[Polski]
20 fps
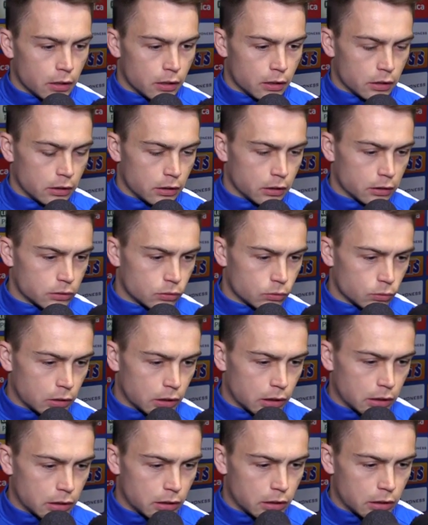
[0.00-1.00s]
e,
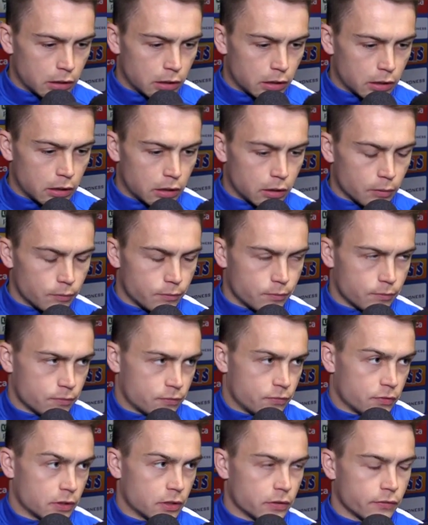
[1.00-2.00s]
która
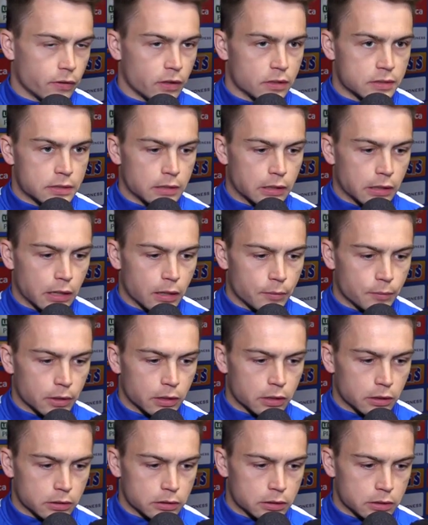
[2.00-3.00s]
wygrywała seriami,
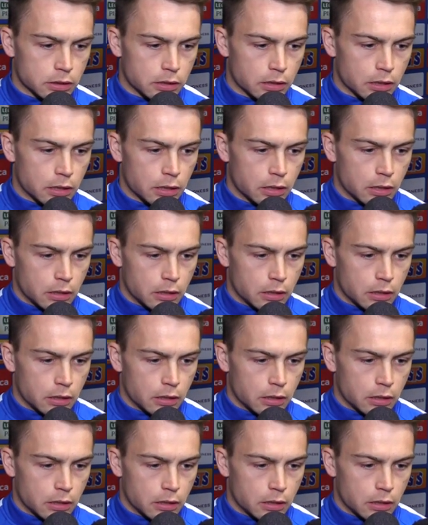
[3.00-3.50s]
także